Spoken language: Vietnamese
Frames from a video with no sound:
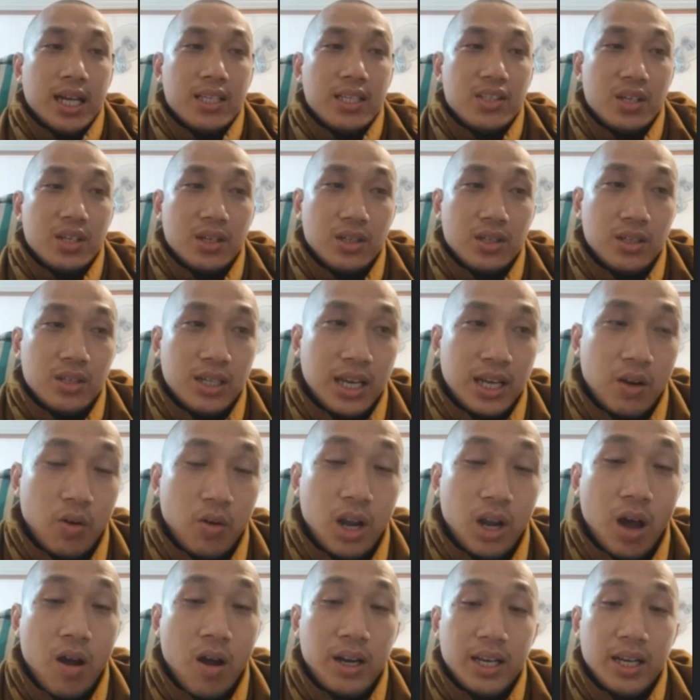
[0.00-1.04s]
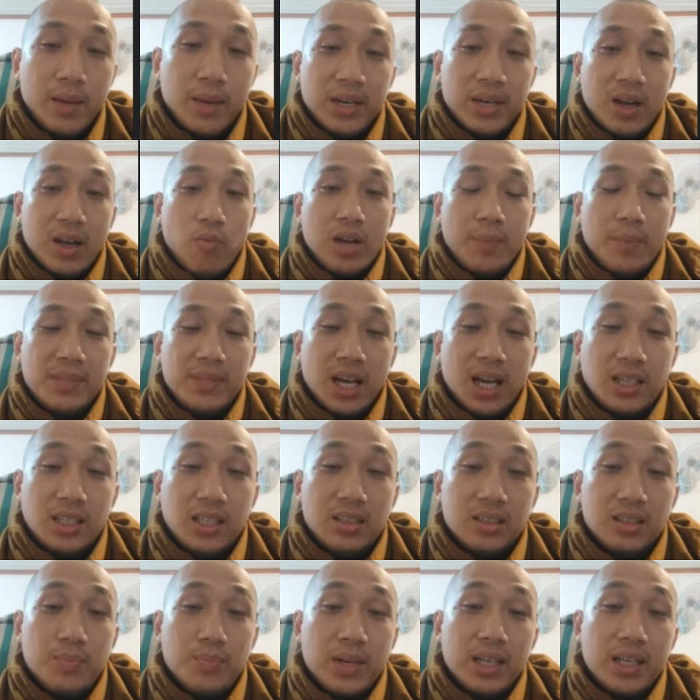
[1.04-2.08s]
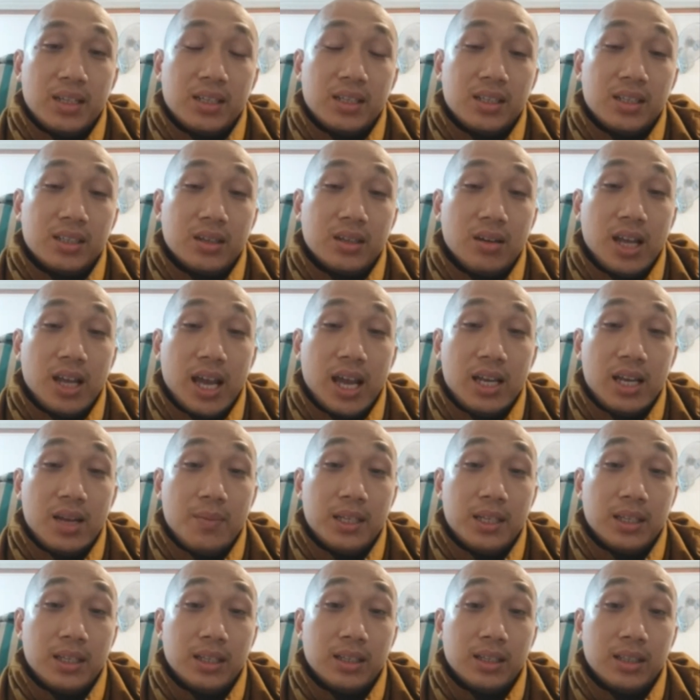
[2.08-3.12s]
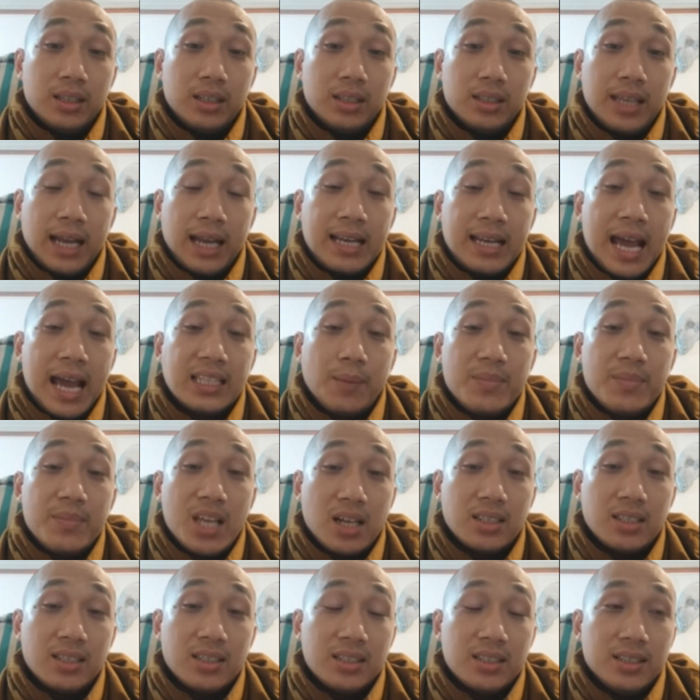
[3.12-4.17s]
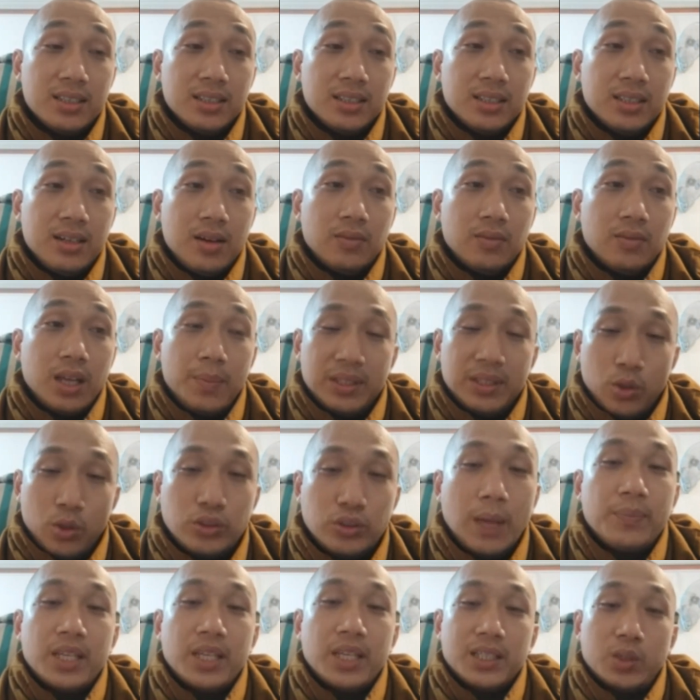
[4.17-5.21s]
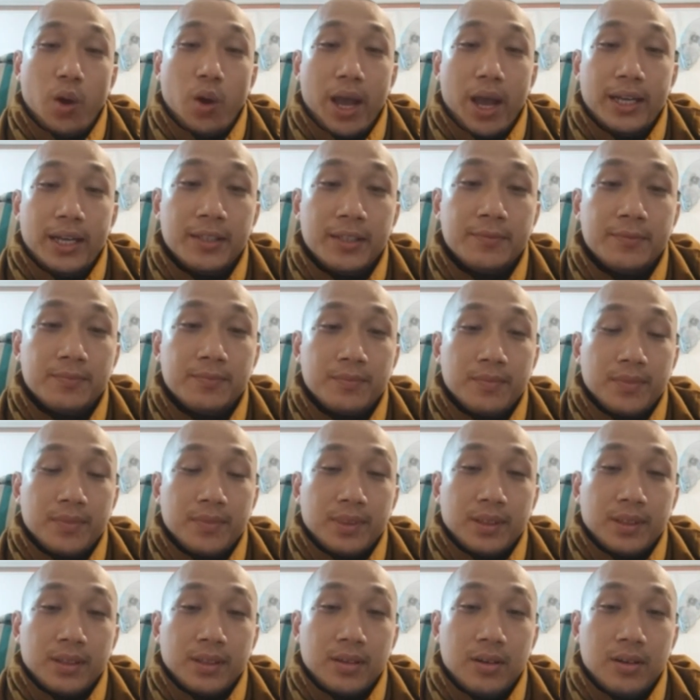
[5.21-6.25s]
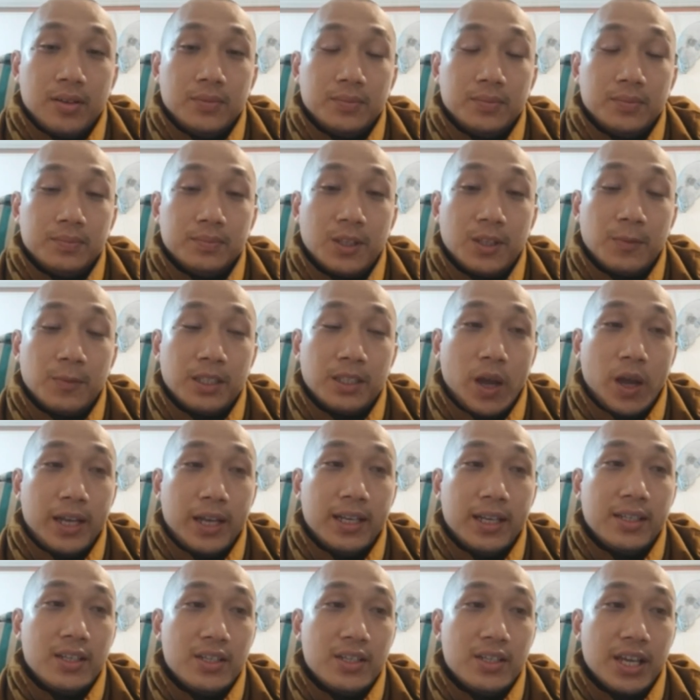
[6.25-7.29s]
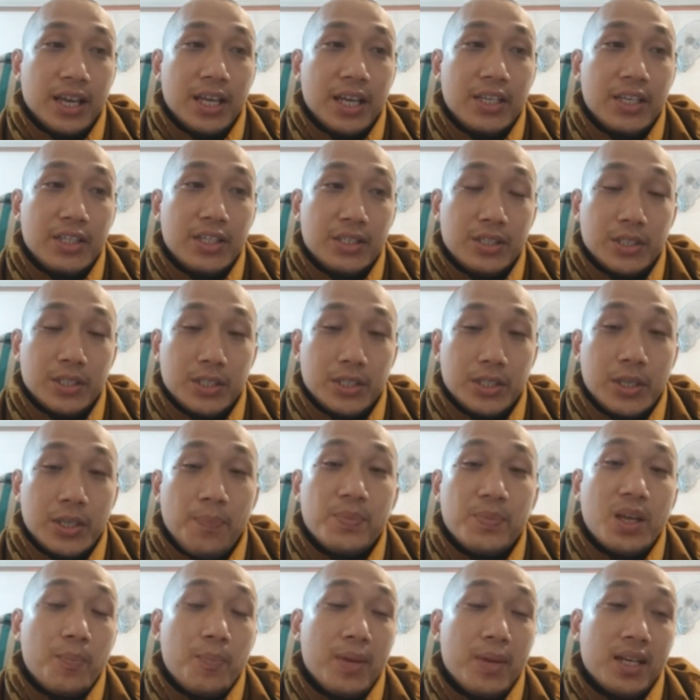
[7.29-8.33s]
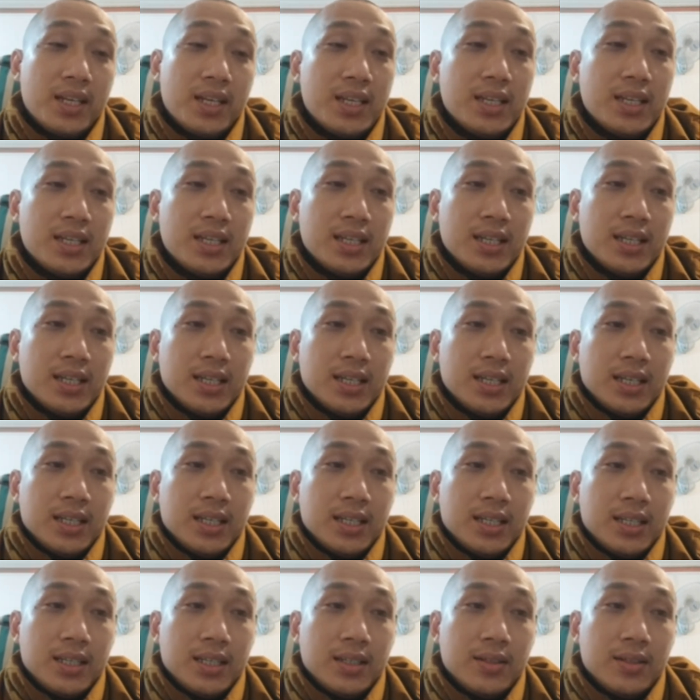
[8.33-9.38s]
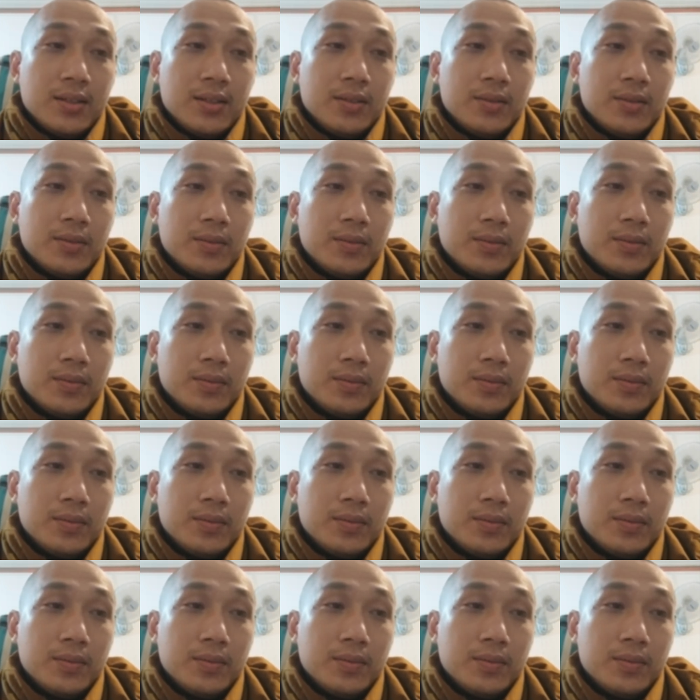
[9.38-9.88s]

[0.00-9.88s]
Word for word: cái sự cái nỗi lo này là mình không kham nhẫn được mình có thể là mình trạng thái tâm sân đó đúng không thì mình tu tập thiền tuệ đi đúng không tập thiền tuệ đi nó sẽ giúp cho mình đúng không?